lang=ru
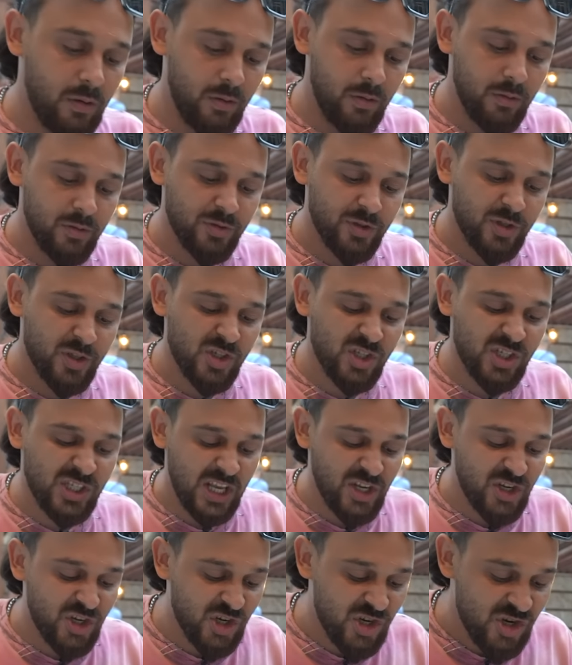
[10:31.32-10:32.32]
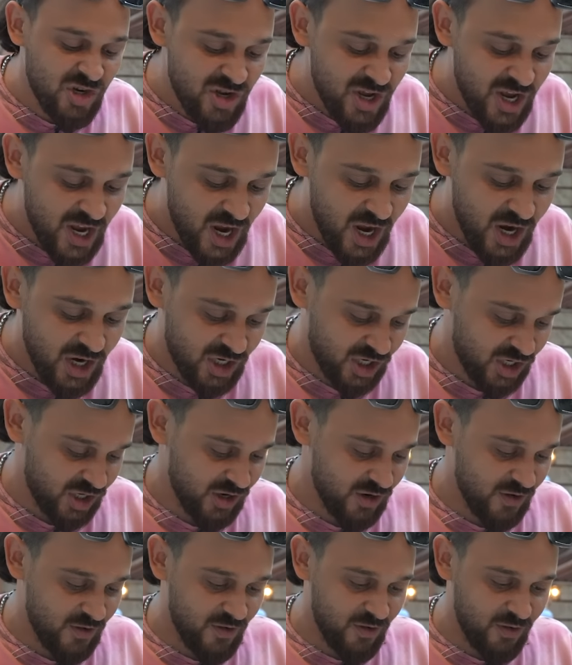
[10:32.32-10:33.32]
Он
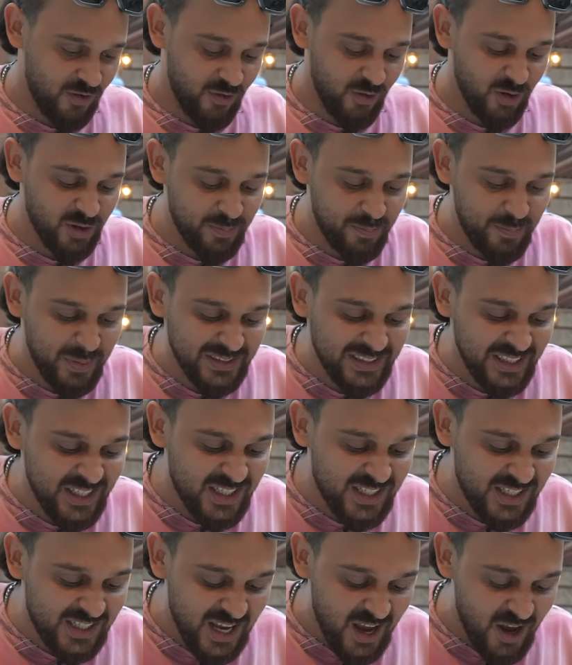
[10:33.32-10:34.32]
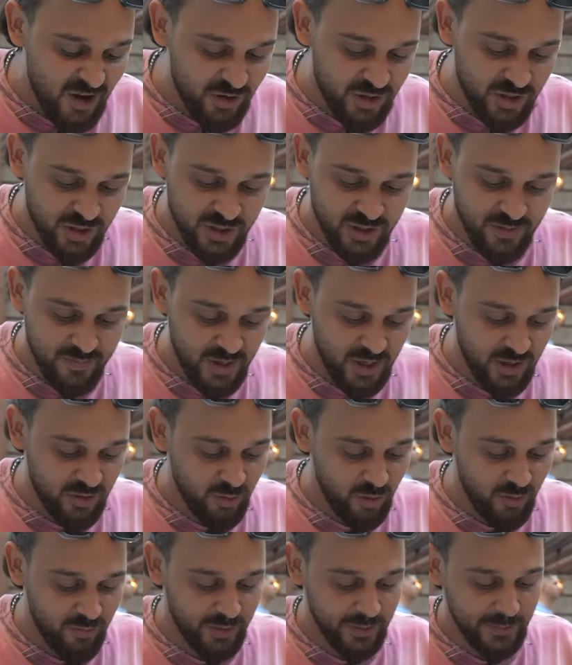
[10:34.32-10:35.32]
сочнейший, он потрясающе
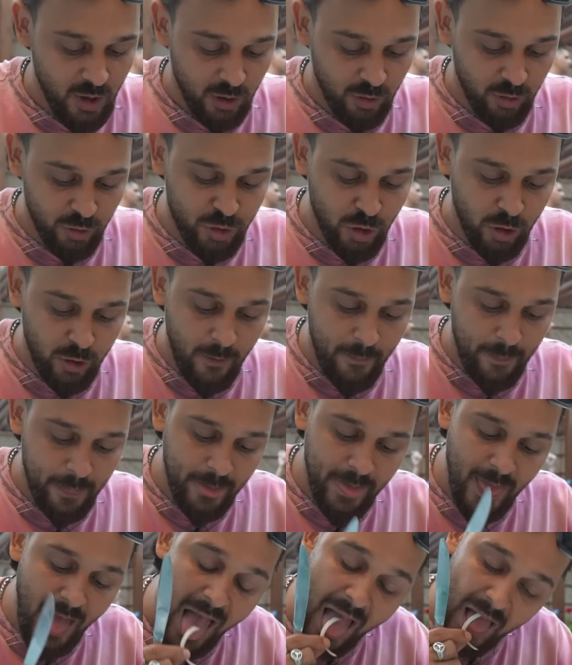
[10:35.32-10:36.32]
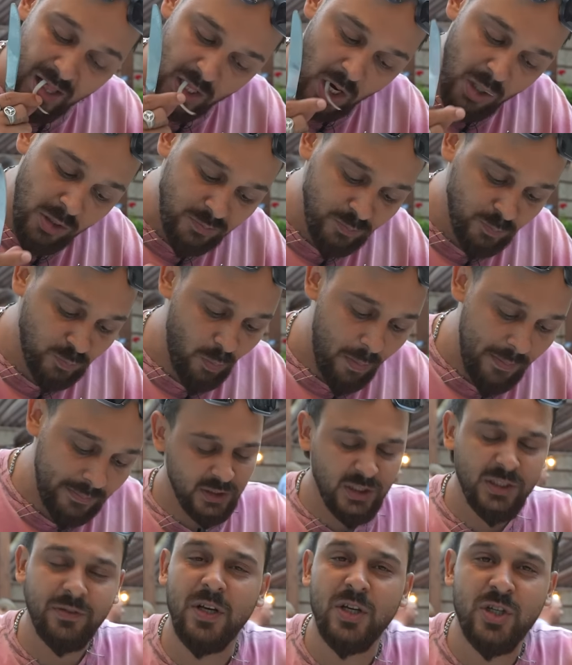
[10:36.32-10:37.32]
замаринован. Лучок
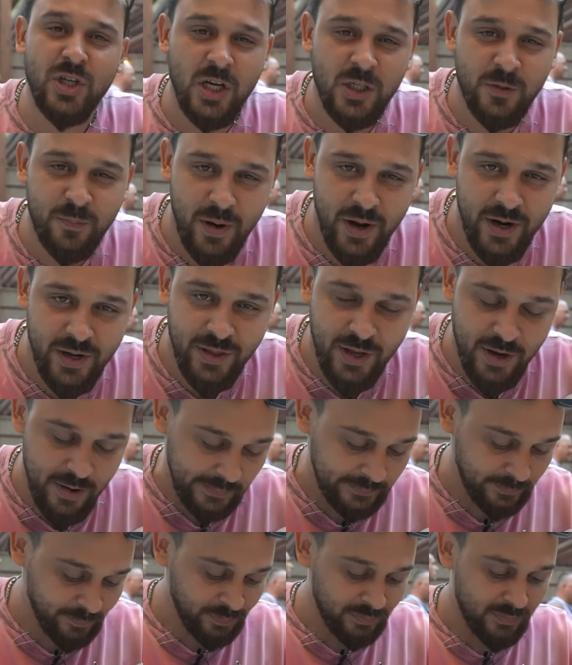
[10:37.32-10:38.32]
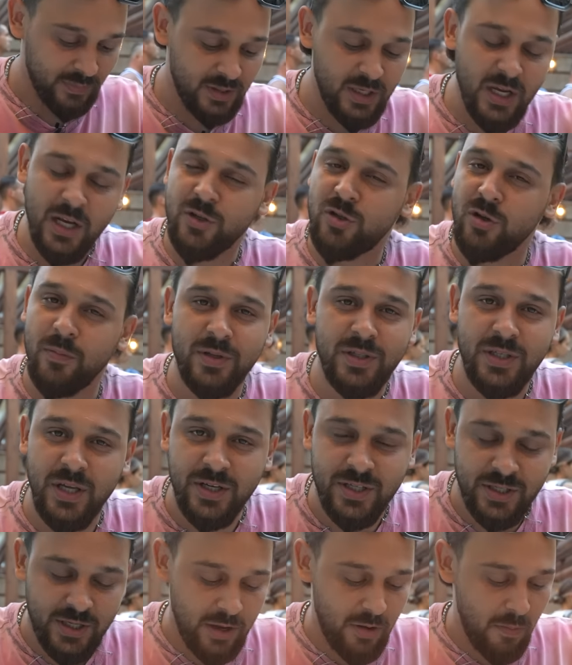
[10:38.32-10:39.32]
ошпаренный не особо
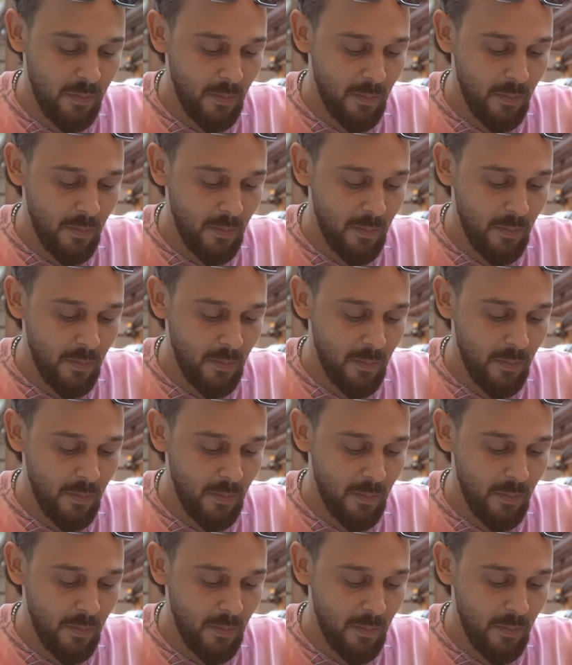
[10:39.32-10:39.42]
дерзкий.